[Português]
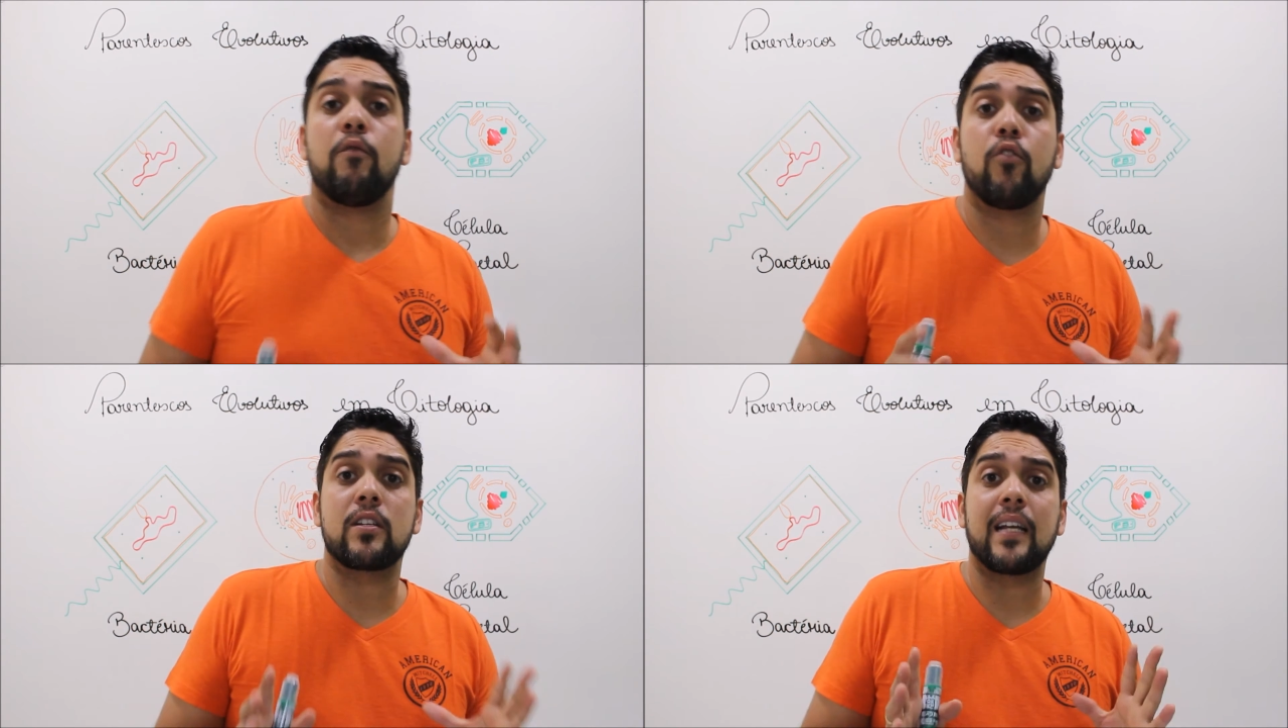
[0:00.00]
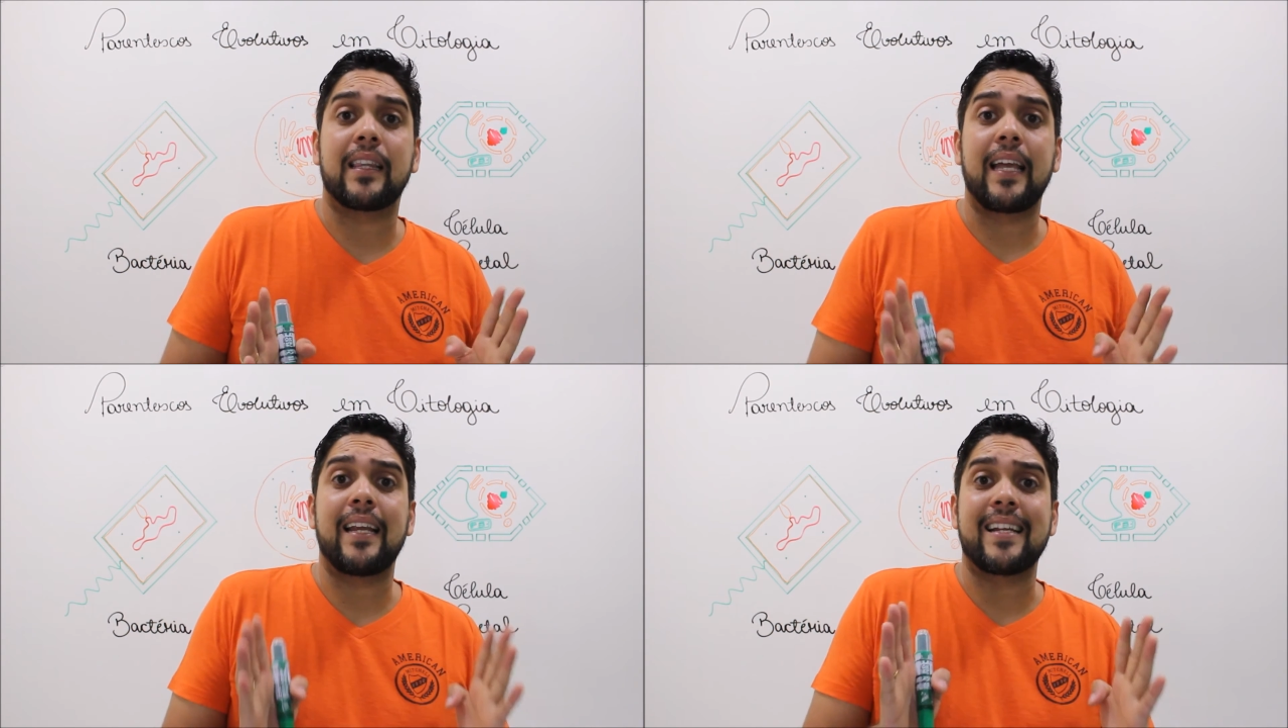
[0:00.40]
você
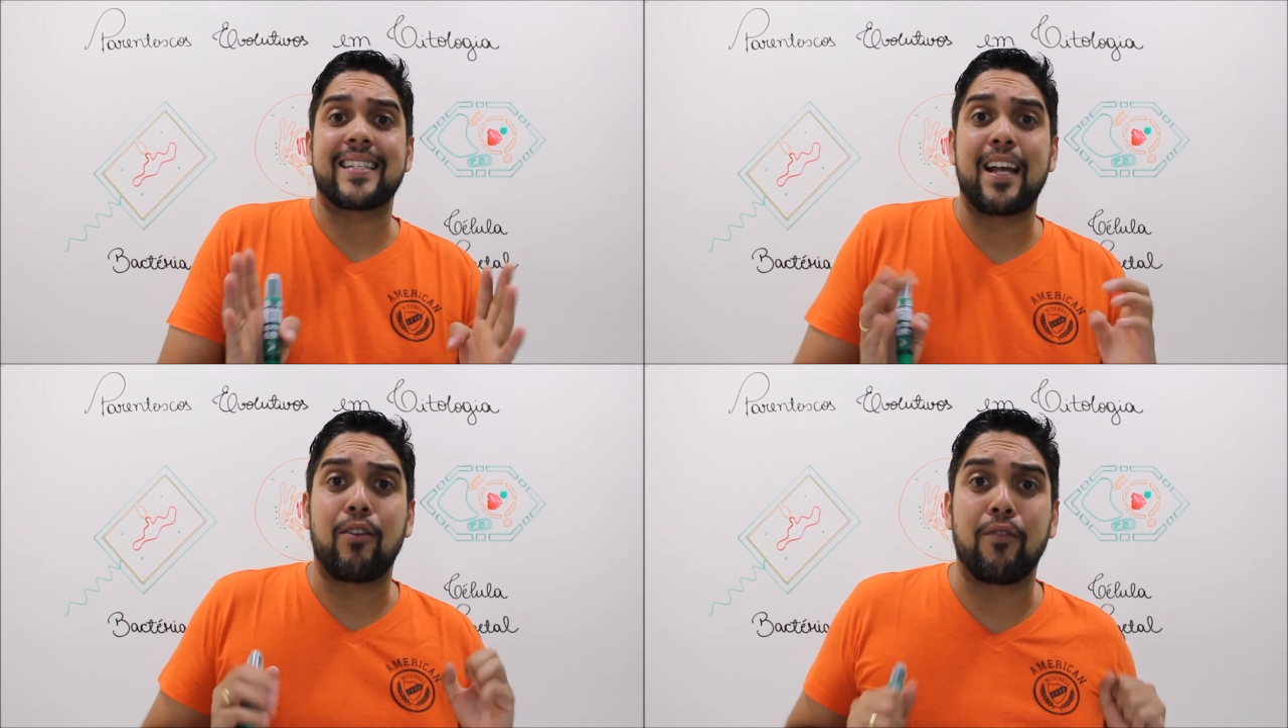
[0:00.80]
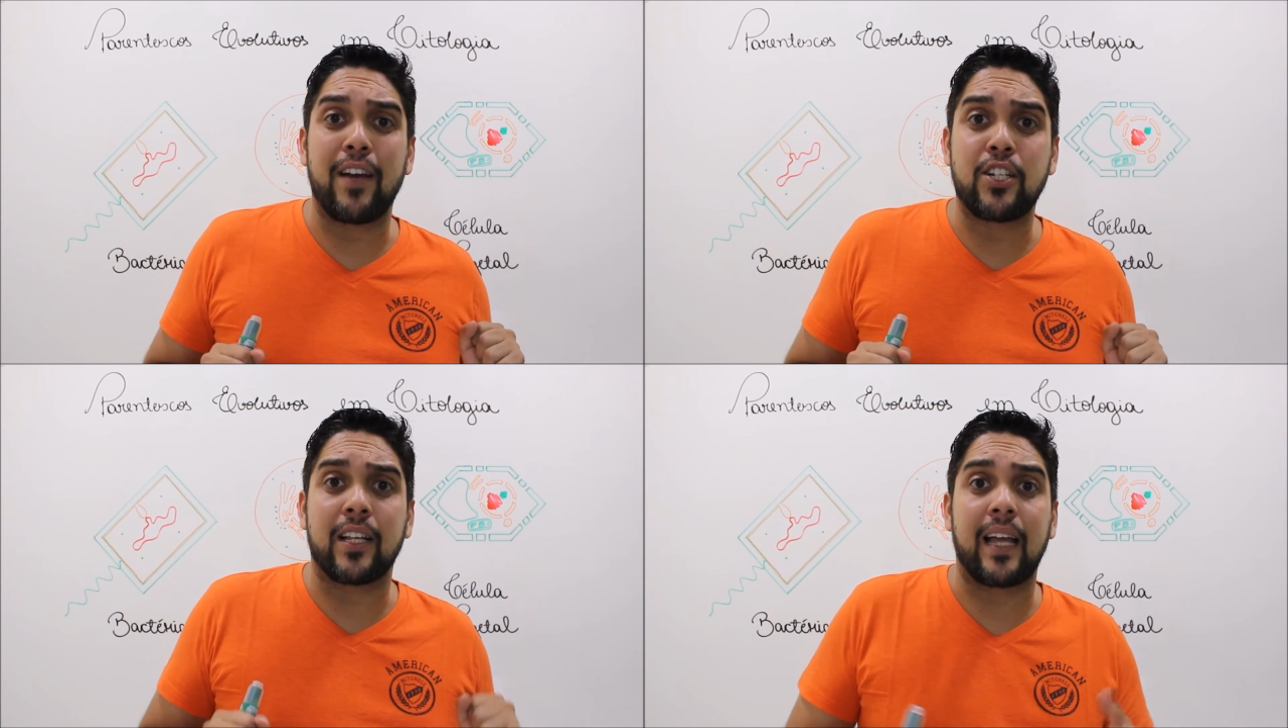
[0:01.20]
tem na célula
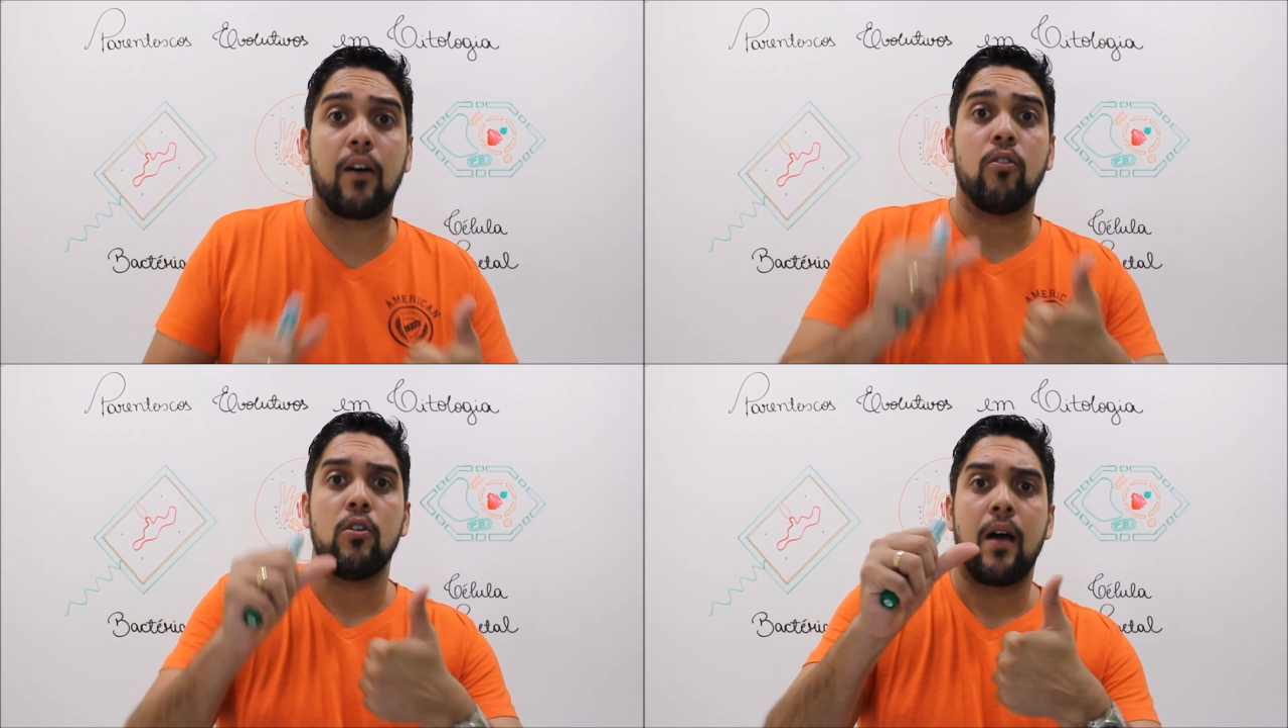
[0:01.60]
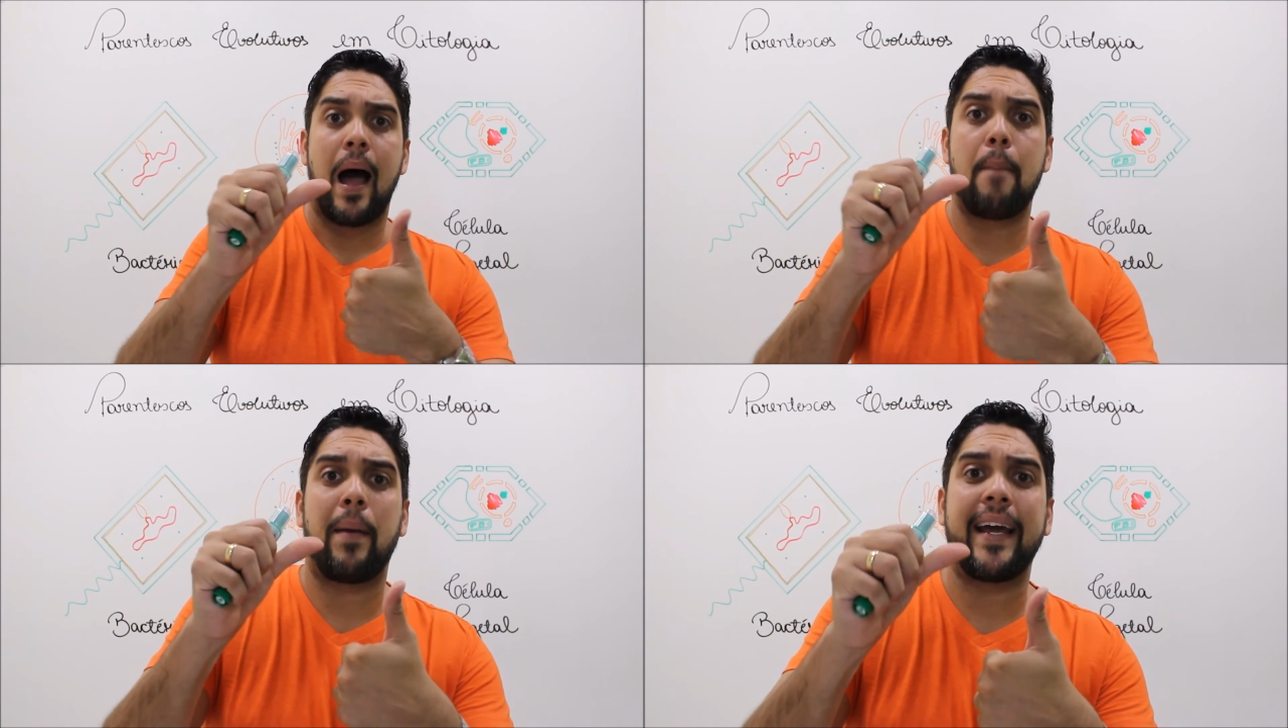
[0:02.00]
vegetal
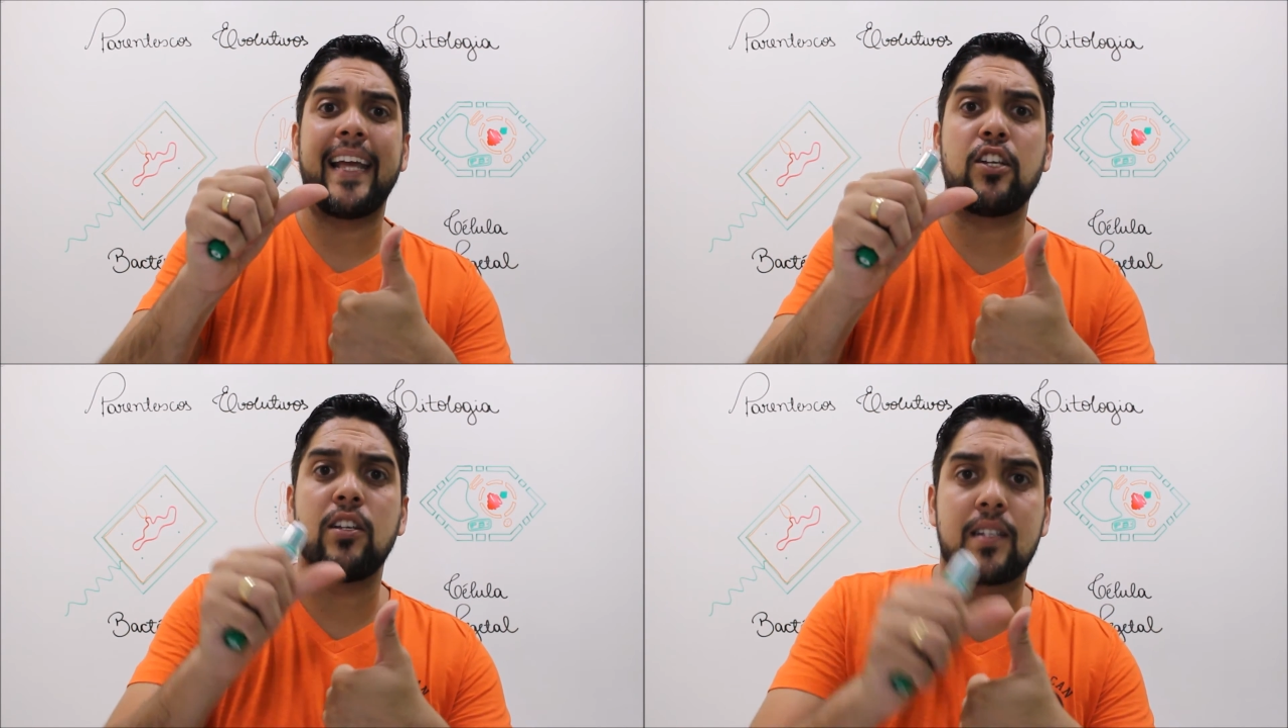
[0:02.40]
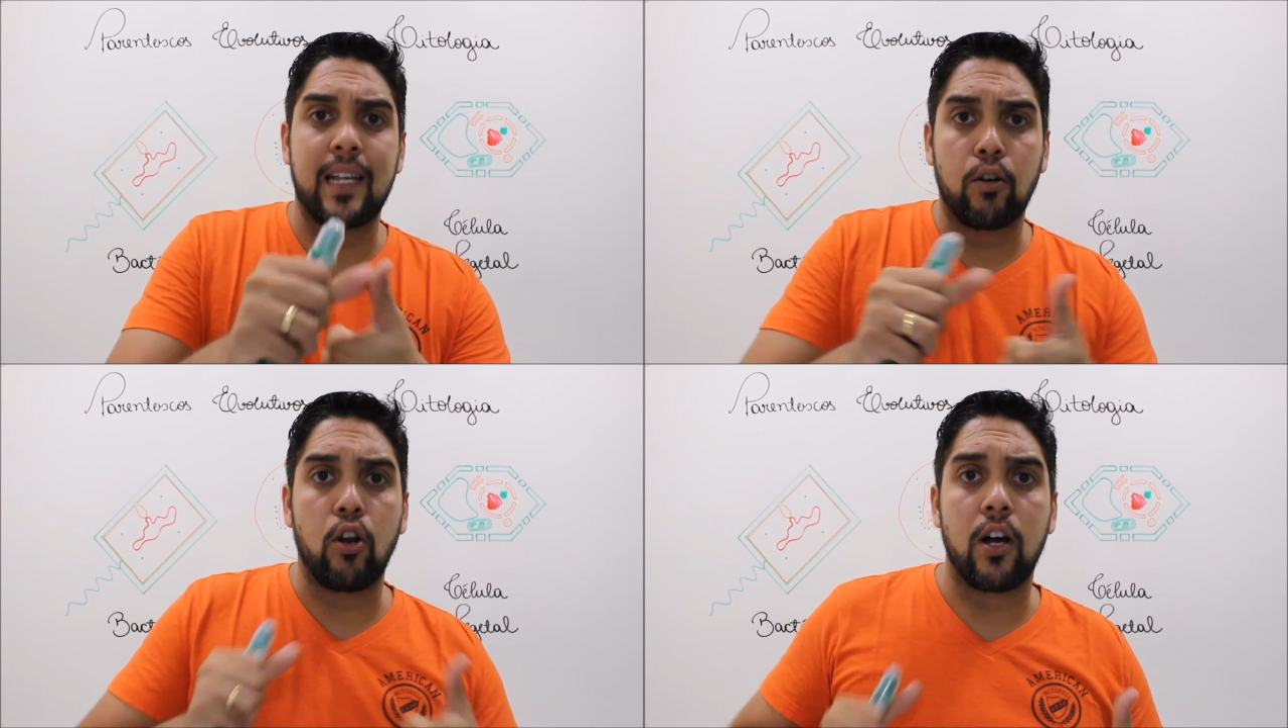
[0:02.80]
a parede de
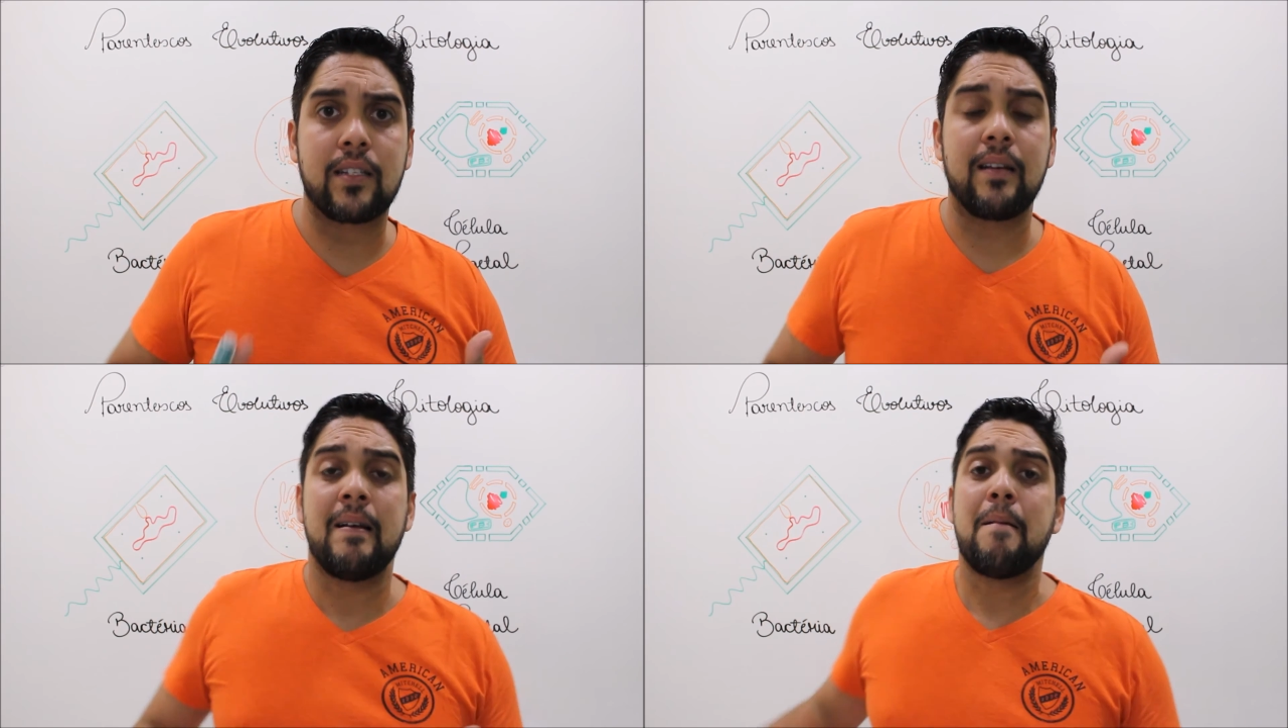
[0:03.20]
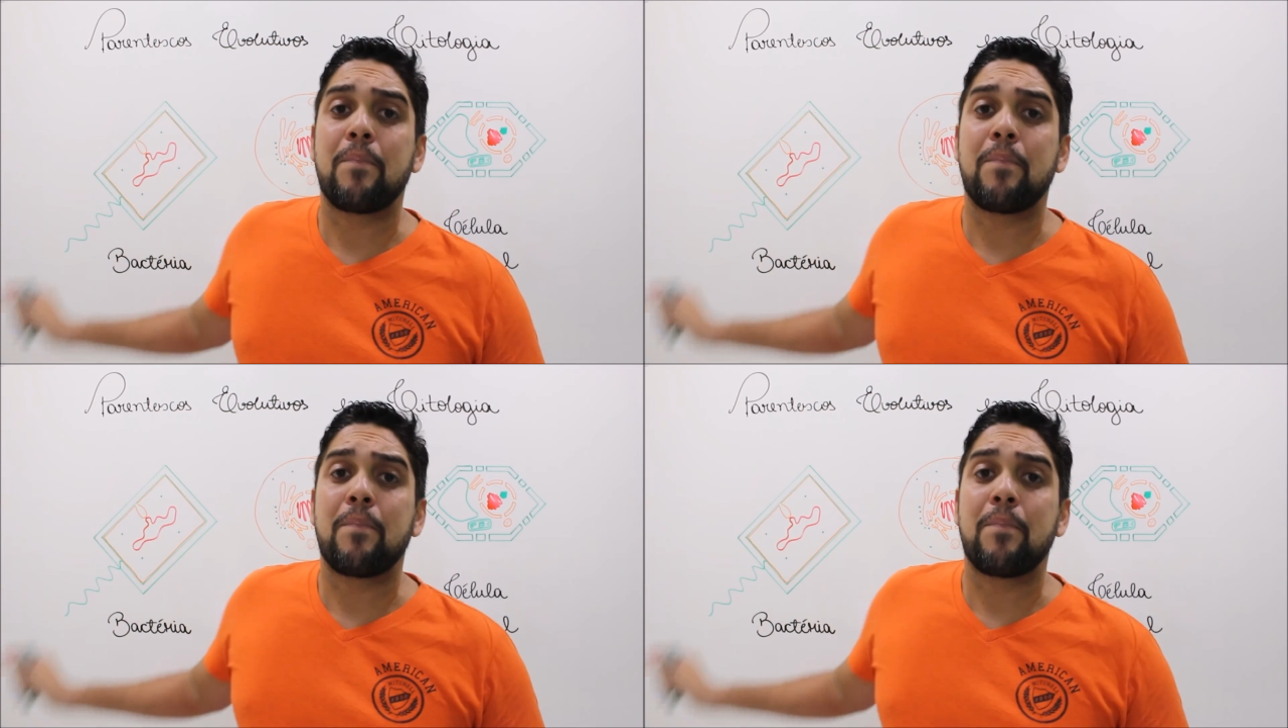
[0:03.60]
celulose,